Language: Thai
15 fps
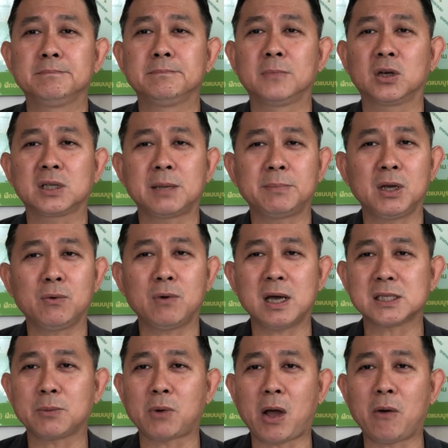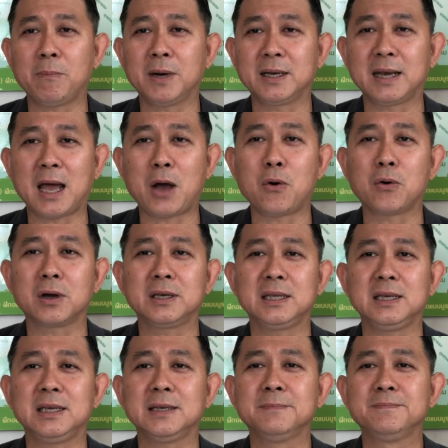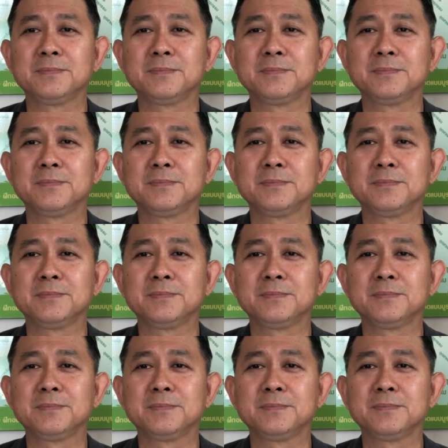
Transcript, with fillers: เพราะฉะนั้นไม่ว่าสภาวะเบิร์นเอาก็ดี